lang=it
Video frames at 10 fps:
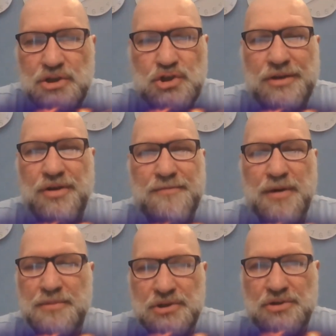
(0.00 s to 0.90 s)
Cioè noi
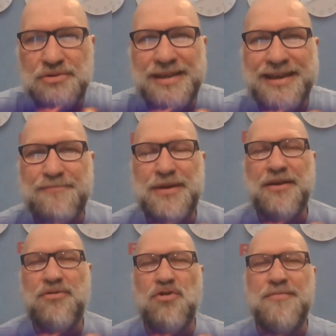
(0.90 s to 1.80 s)
abbiamo bisogno di
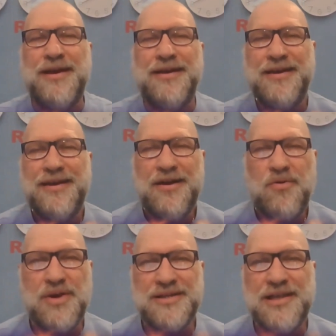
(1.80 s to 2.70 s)
capire come
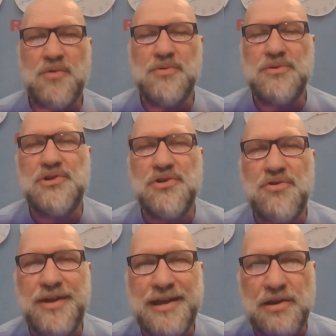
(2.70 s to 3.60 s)
questa
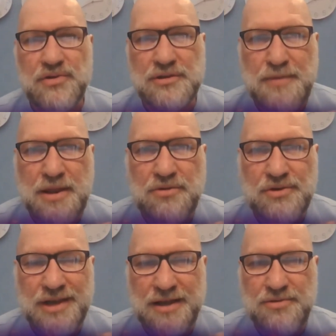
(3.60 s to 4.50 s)
unzione che lo Spirito
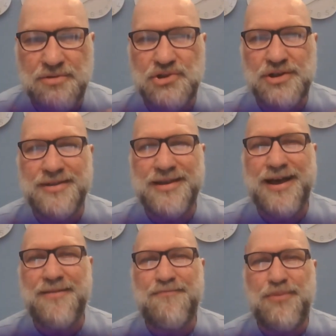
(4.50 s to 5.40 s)
Santo ci
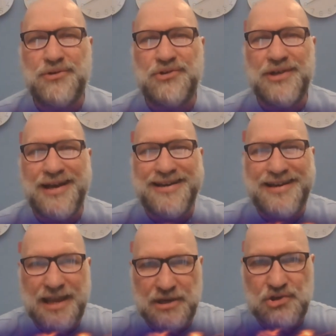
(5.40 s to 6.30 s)
dà possa
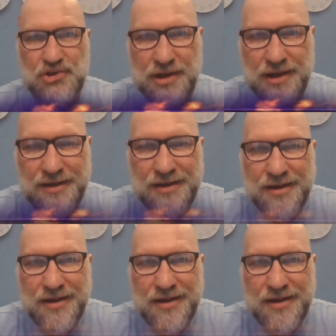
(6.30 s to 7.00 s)
crescere,